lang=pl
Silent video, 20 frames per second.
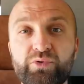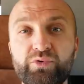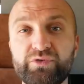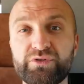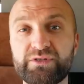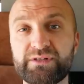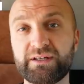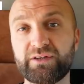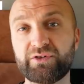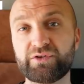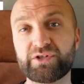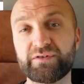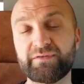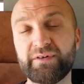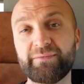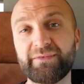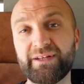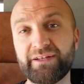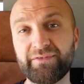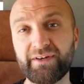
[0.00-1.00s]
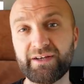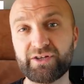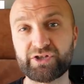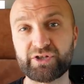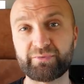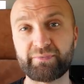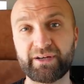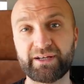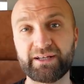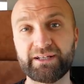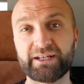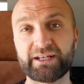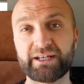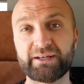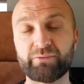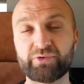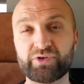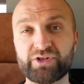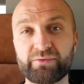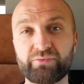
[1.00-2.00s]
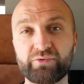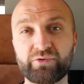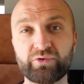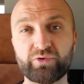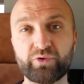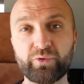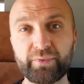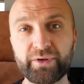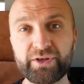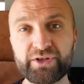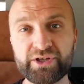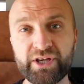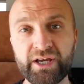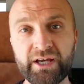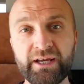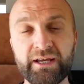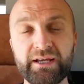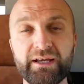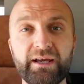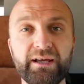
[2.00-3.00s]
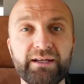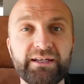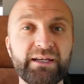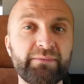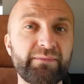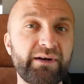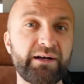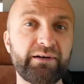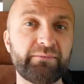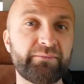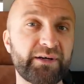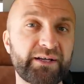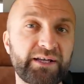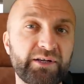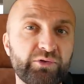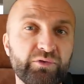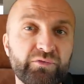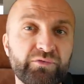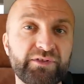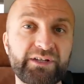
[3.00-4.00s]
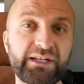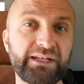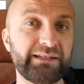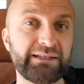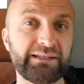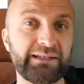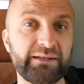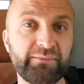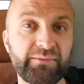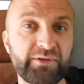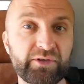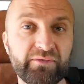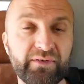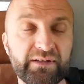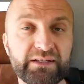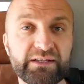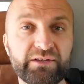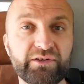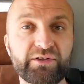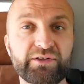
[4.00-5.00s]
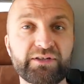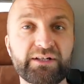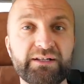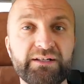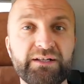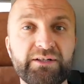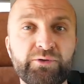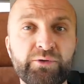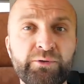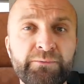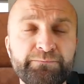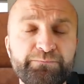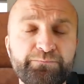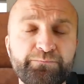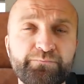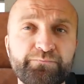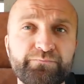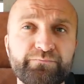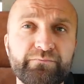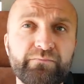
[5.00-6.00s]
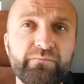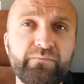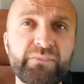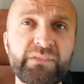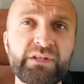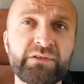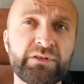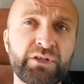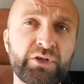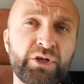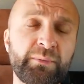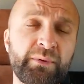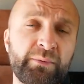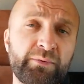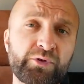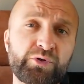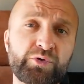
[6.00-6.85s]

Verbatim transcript: był z tego co wiem największy pakiet, jaki można było kupić. E, nie ma pakietu w niej limitowanego internetu tylko po